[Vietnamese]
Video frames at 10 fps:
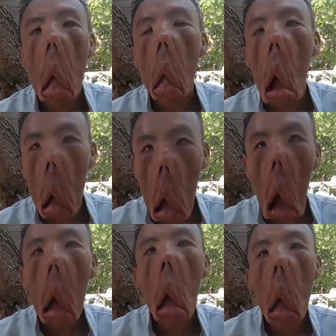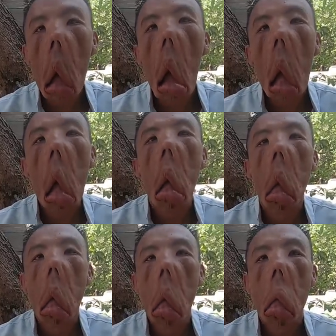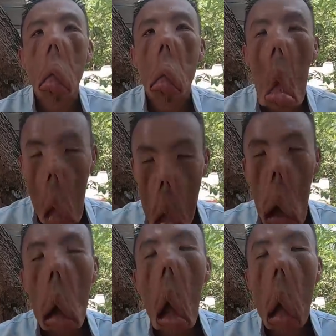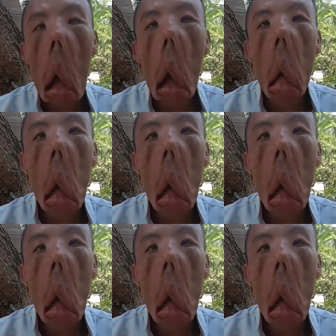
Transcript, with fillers: cũng còn nhớ thôi, quá đến bây giờ vẫn còn